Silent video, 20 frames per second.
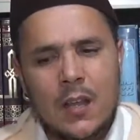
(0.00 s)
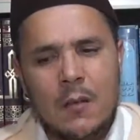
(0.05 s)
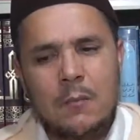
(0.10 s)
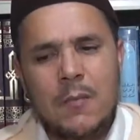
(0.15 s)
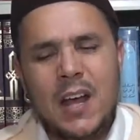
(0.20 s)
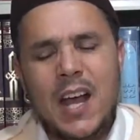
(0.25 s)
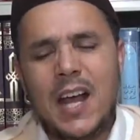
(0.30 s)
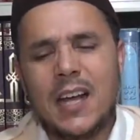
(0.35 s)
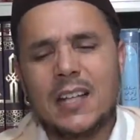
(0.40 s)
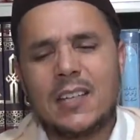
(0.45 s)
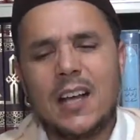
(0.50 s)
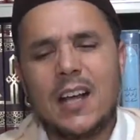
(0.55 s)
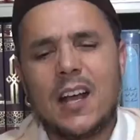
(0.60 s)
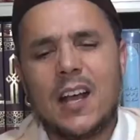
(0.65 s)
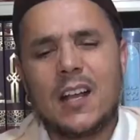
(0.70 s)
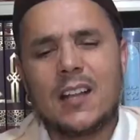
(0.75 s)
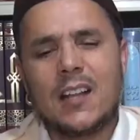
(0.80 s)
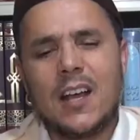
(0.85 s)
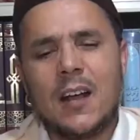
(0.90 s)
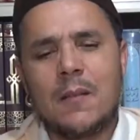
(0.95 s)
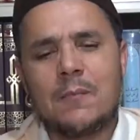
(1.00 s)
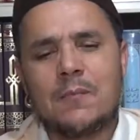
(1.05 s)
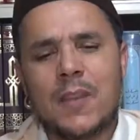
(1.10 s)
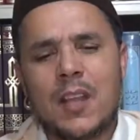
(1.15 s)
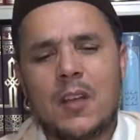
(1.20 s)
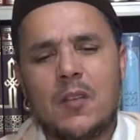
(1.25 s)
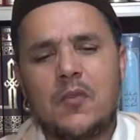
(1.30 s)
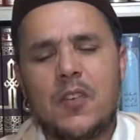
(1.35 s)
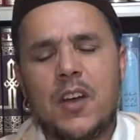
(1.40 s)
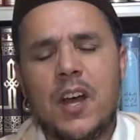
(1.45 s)
ما عدا هذا
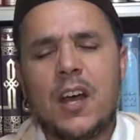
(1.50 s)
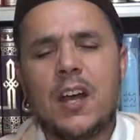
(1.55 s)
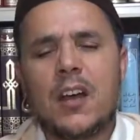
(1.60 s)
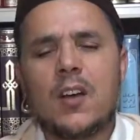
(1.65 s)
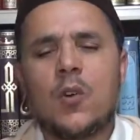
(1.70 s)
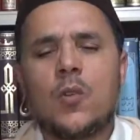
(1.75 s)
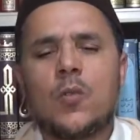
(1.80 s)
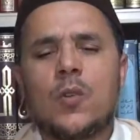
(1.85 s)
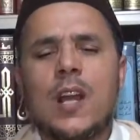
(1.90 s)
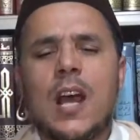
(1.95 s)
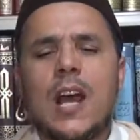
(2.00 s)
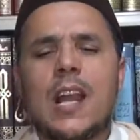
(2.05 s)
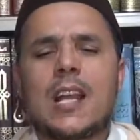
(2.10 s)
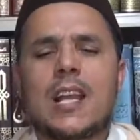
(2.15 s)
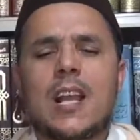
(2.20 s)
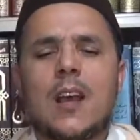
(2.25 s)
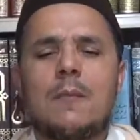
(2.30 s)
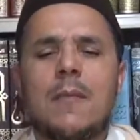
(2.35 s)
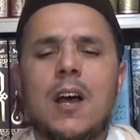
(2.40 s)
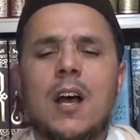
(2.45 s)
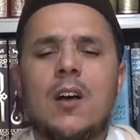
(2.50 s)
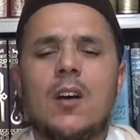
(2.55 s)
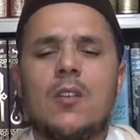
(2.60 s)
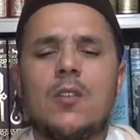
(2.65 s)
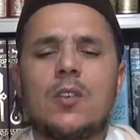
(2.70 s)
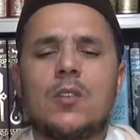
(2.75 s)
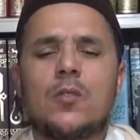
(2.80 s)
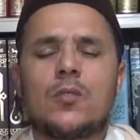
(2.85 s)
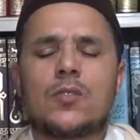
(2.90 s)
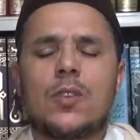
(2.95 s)
فهنالك
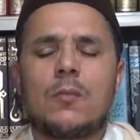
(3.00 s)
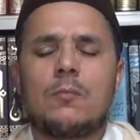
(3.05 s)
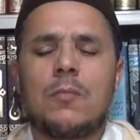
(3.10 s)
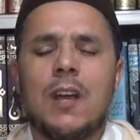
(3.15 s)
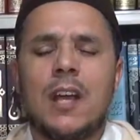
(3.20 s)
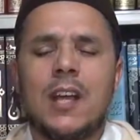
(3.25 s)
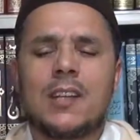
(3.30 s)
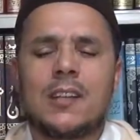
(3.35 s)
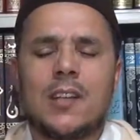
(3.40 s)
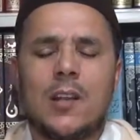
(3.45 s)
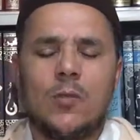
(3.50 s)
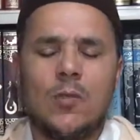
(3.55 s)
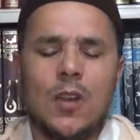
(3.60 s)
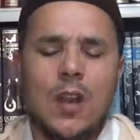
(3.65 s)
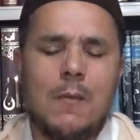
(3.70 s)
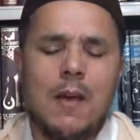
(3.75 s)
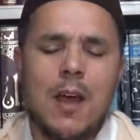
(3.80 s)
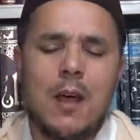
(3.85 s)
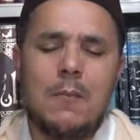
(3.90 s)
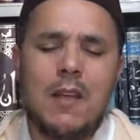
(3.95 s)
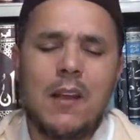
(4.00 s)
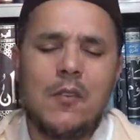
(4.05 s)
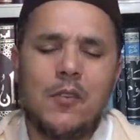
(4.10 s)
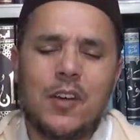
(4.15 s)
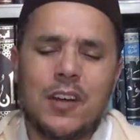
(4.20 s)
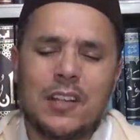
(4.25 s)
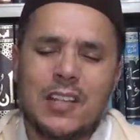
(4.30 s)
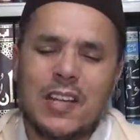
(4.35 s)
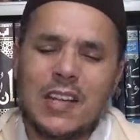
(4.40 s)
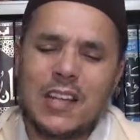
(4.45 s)
ما يسمى عند العلماء
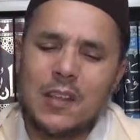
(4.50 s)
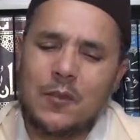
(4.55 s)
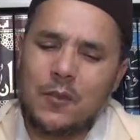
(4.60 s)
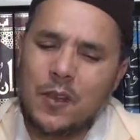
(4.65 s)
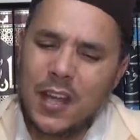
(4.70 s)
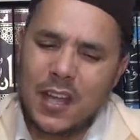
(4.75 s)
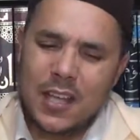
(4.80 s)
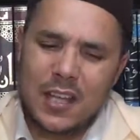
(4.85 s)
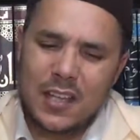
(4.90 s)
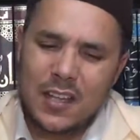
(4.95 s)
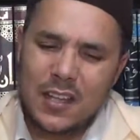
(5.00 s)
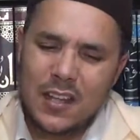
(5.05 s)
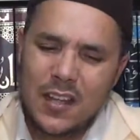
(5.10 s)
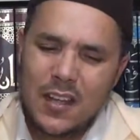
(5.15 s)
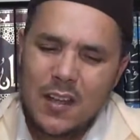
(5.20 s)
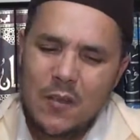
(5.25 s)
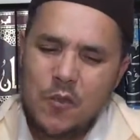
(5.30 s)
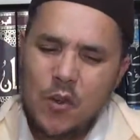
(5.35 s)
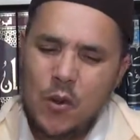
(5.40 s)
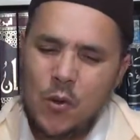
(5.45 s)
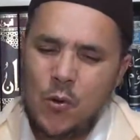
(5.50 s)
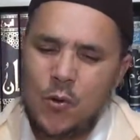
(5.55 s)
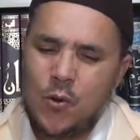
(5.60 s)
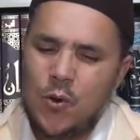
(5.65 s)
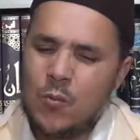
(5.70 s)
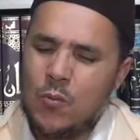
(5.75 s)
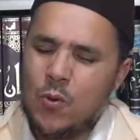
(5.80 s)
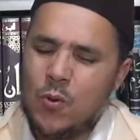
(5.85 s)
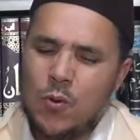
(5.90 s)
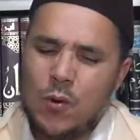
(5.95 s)
بالفرض الكفائي
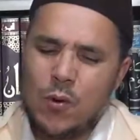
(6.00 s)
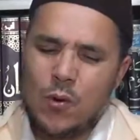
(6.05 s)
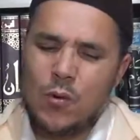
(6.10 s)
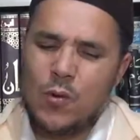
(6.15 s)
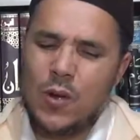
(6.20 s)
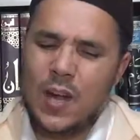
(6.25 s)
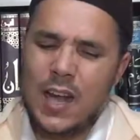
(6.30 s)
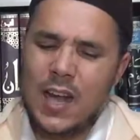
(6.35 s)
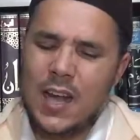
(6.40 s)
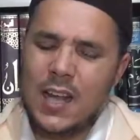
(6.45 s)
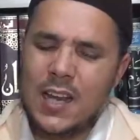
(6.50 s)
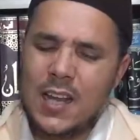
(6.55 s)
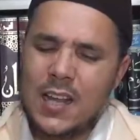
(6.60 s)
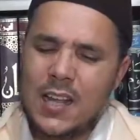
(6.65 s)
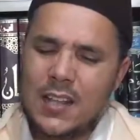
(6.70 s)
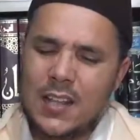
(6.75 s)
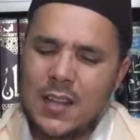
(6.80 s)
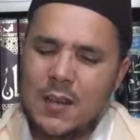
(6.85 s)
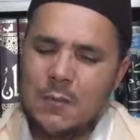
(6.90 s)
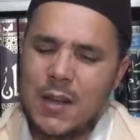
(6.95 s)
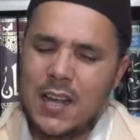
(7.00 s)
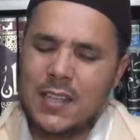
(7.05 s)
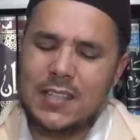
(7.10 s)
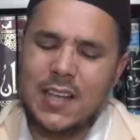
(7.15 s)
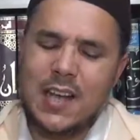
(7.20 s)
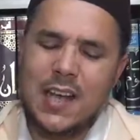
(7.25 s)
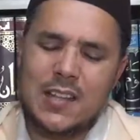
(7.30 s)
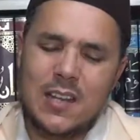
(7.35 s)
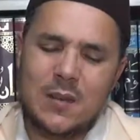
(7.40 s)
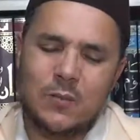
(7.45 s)
فالعلوم كلها آنئذ بعد
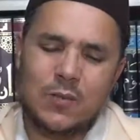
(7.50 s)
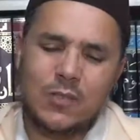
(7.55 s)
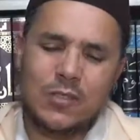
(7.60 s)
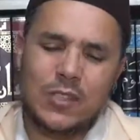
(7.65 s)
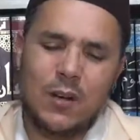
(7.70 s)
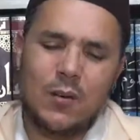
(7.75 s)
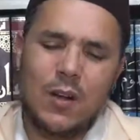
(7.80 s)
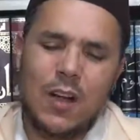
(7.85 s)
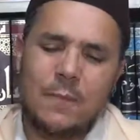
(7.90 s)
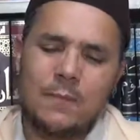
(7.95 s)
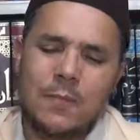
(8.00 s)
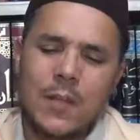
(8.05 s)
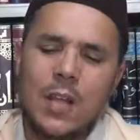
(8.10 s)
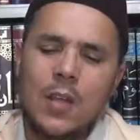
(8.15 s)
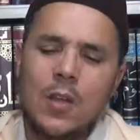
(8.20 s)
هذا المستوى